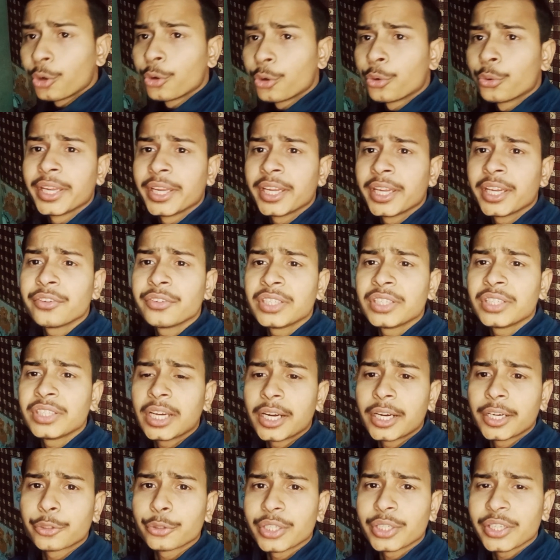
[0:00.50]
here we are
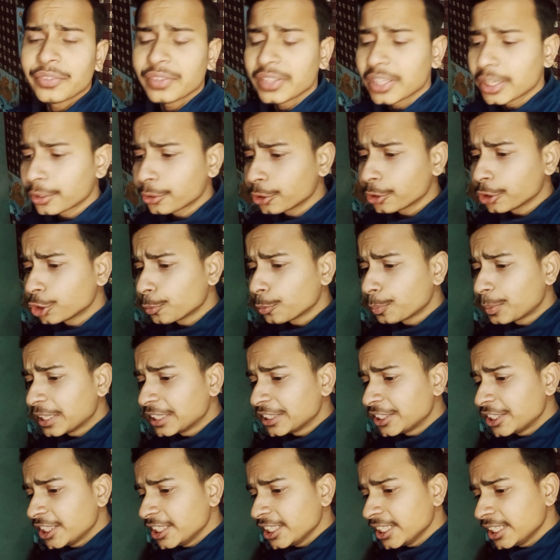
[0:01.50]
today we are going to play
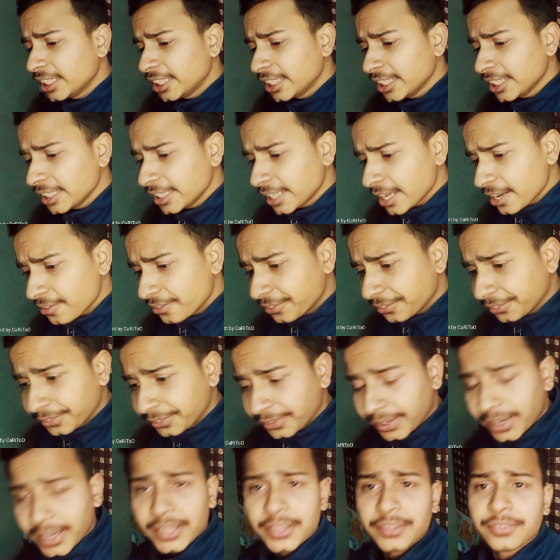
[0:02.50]
GTA
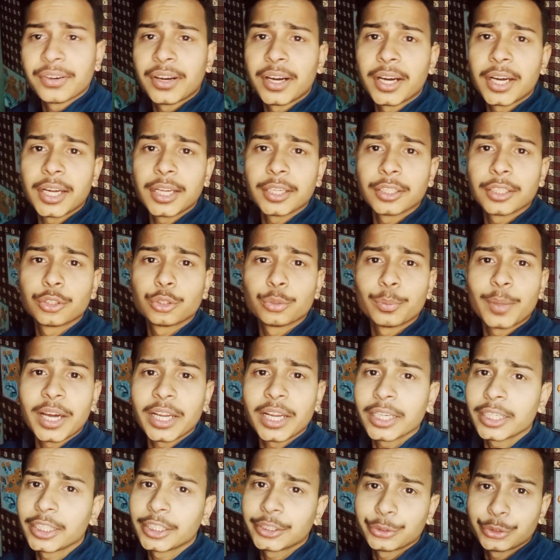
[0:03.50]
5 हाँ तुम्हारे
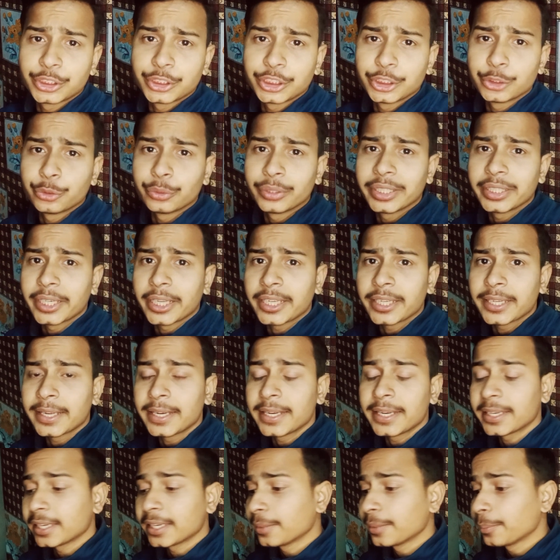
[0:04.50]
लिए कुछ यूनिक नहीं है
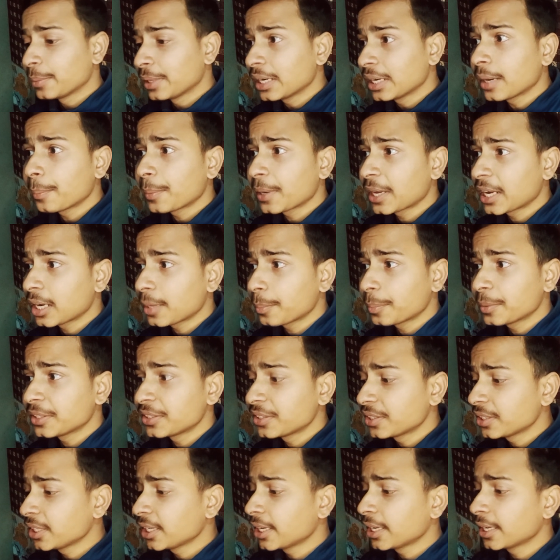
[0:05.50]
लेकिन मेरा पहला
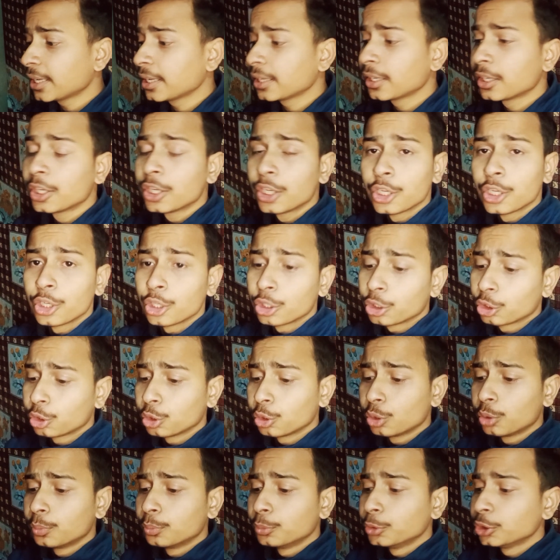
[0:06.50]
पीसी है
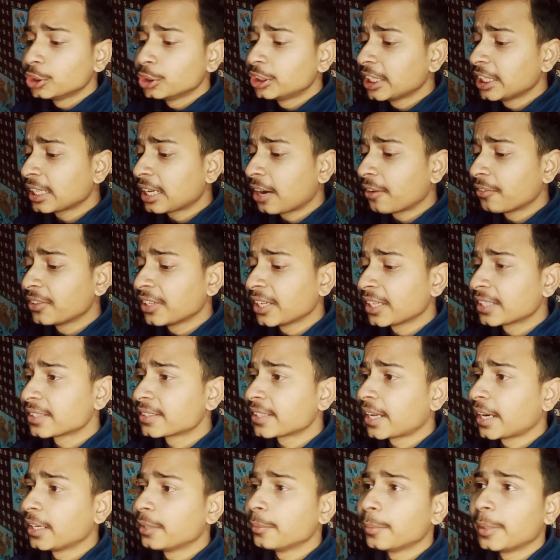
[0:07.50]
तो मुझे काफ़ी
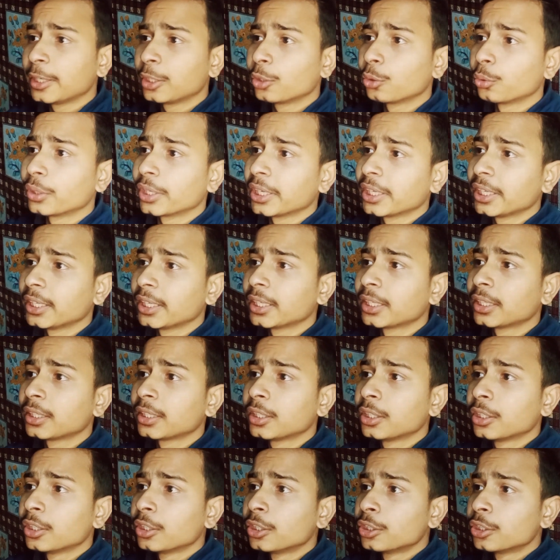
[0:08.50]
एक्साइटमेंट हो रही है
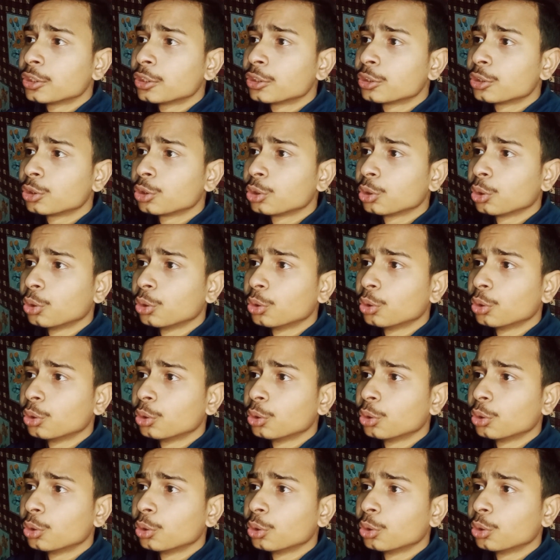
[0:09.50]
तो